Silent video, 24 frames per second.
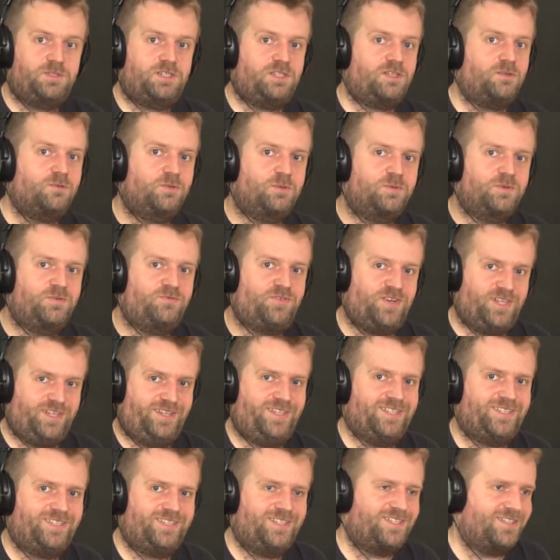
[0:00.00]
że to byłby
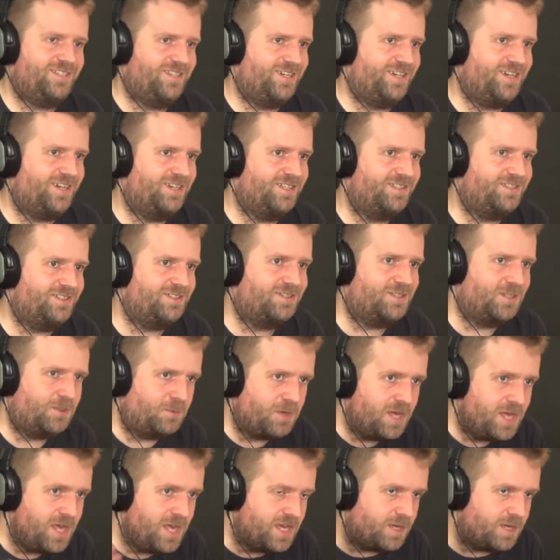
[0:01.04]
fantastyczny reality show